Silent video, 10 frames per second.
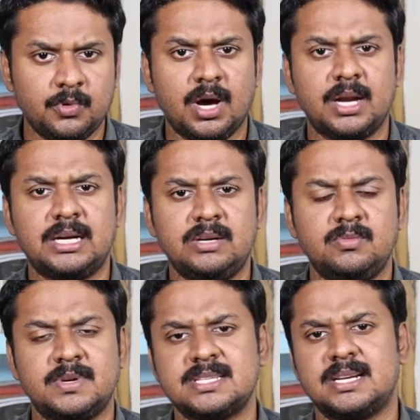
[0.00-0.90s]
புகார்கள்
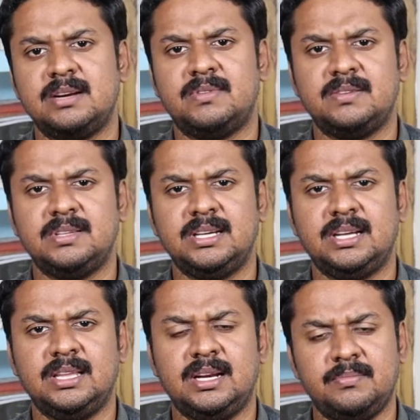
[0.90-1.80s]
விமர்சனங்கள்
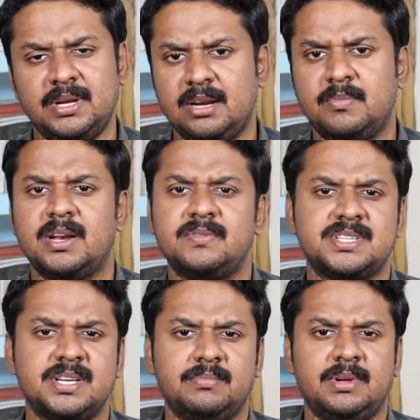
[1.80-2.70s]
வருவதுங்கிறது ரொம்ப இயல்பான
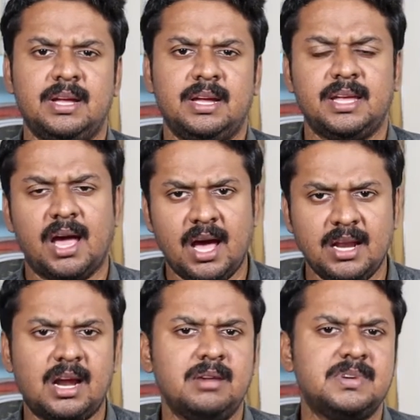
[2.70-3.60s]
விஷயம்
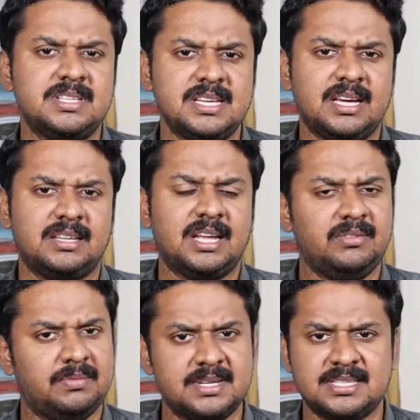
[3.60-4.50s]
யார் ஆளும் கட்சியாக
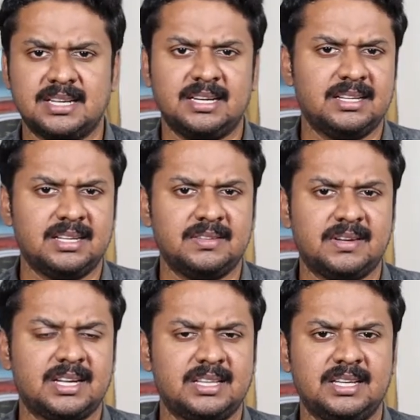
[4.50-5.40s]
இருந்தாலும் விமர்சனங்கள்ங்கிறது
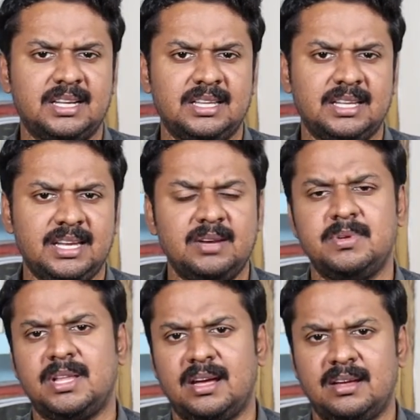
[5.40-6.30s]
வர்றதுங்கிறது
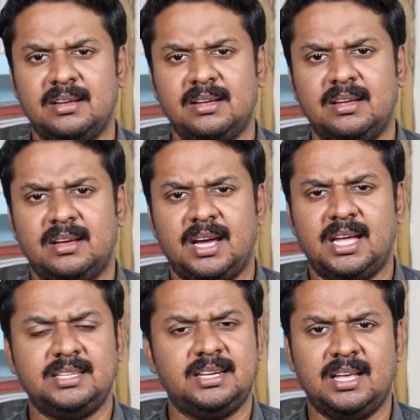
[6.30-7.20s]
இயல்பு தான்
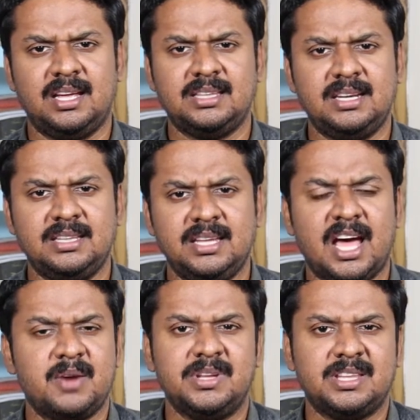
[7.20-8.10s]
அதெல்லாம் அதுலேருந்து
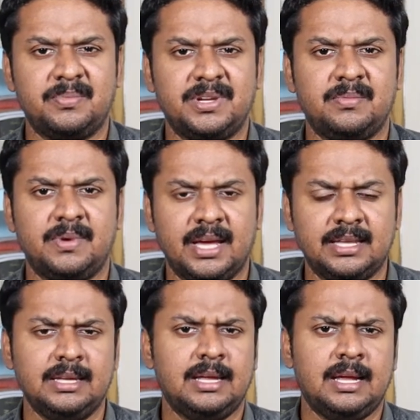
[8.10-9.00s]
யாருமே தப்பிக்க முடியாது